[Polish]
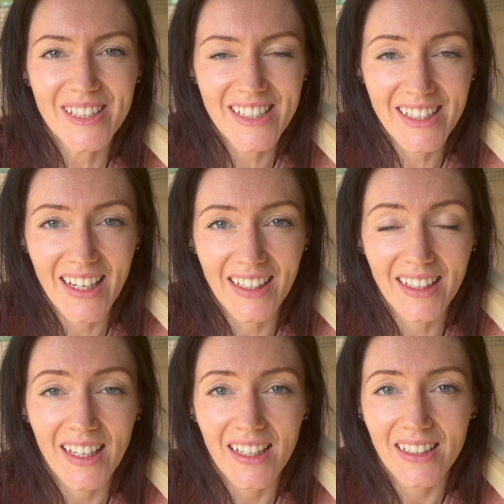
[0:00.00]
dzisiaj
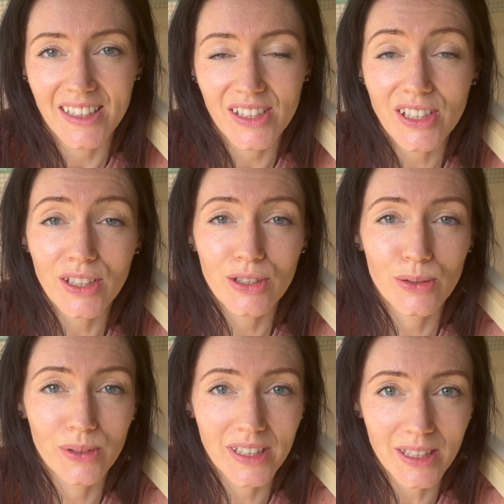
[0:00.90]
e, dzień
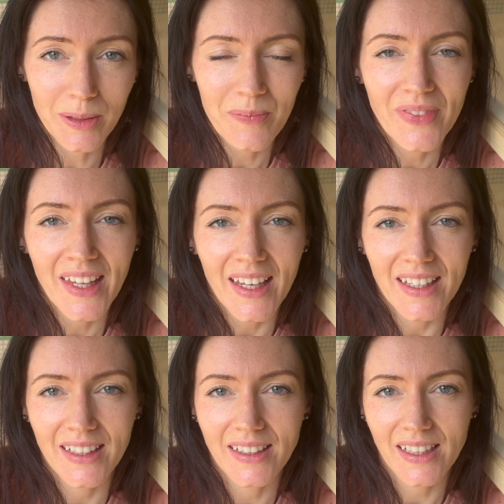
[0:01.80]
drugi.
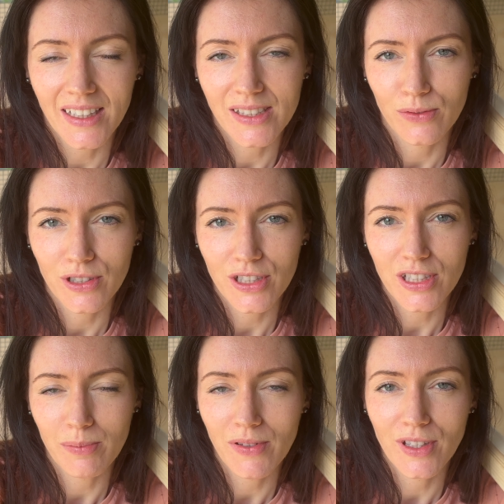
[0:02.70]
Jak
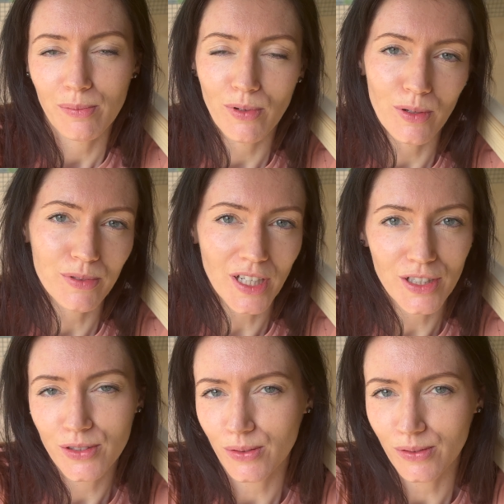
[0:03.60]
zauważycie pewnie po
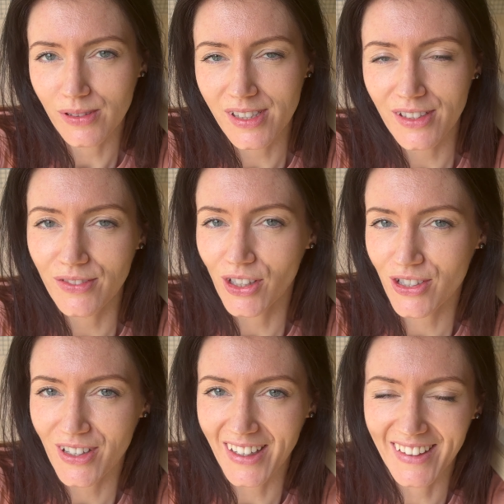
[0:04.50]
przejściu z wieczora